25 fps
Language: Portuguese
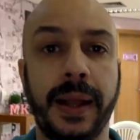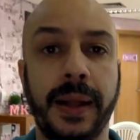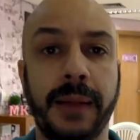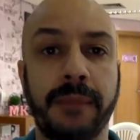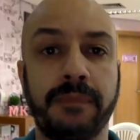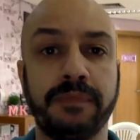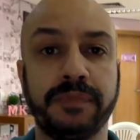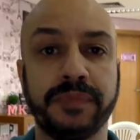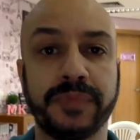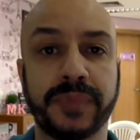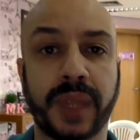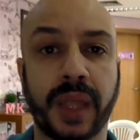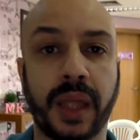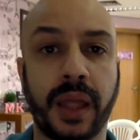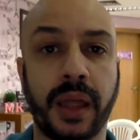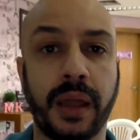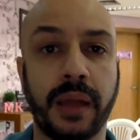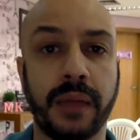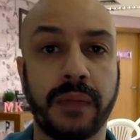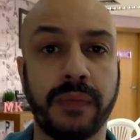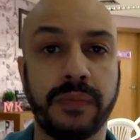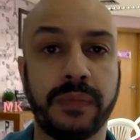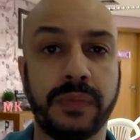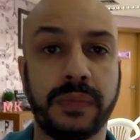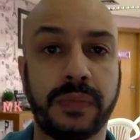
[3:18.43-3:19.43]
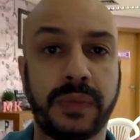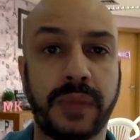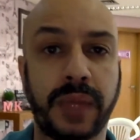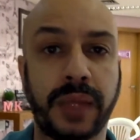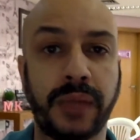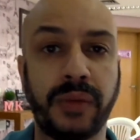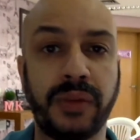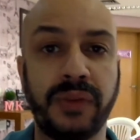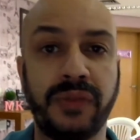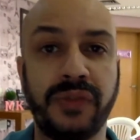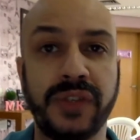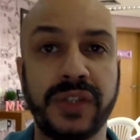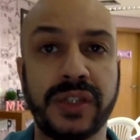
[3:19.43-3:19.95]
é,
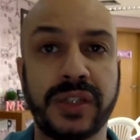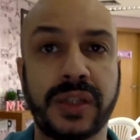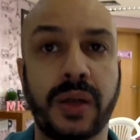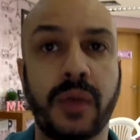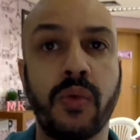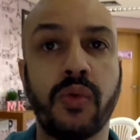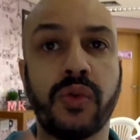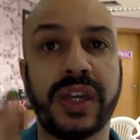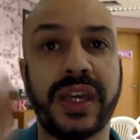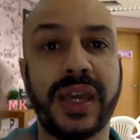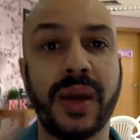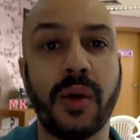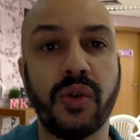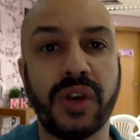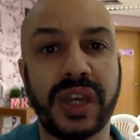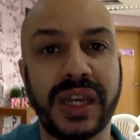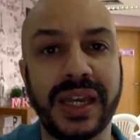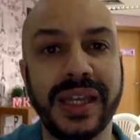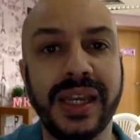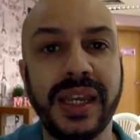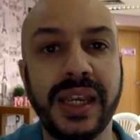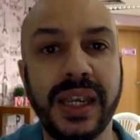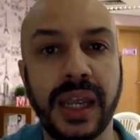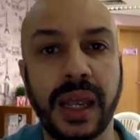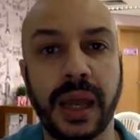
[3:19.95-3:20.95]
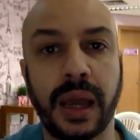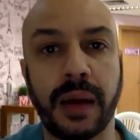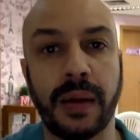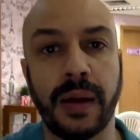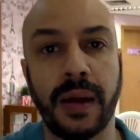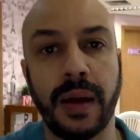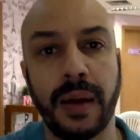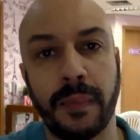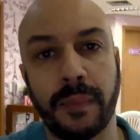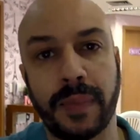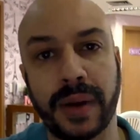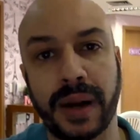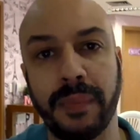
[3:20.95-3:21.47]
tendo em vista o que eu queria
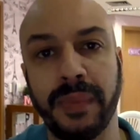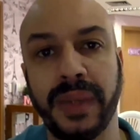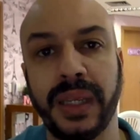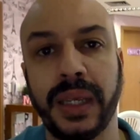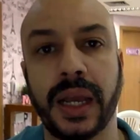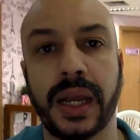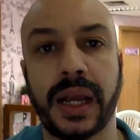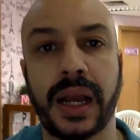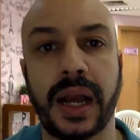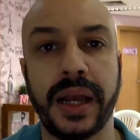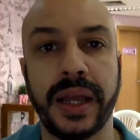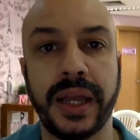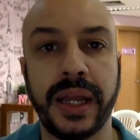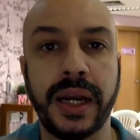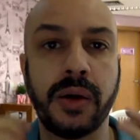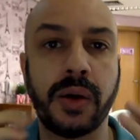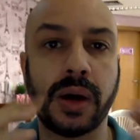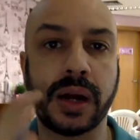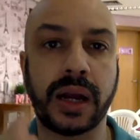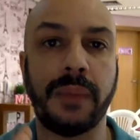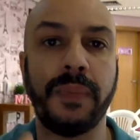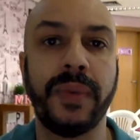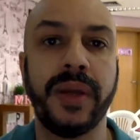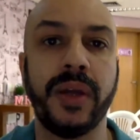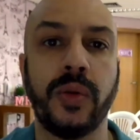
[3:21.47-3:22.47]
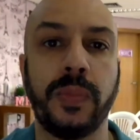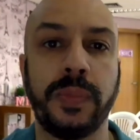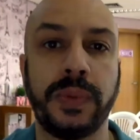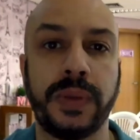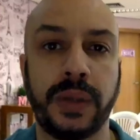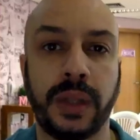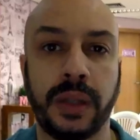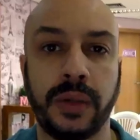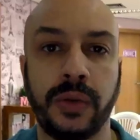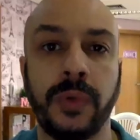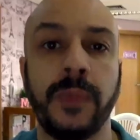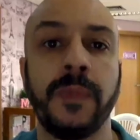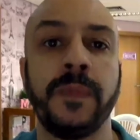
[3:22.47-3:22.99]
para minha carreira, eu acabei
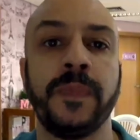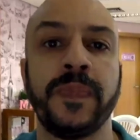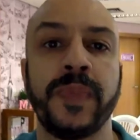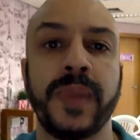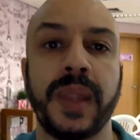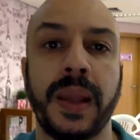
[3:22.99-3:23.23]
optando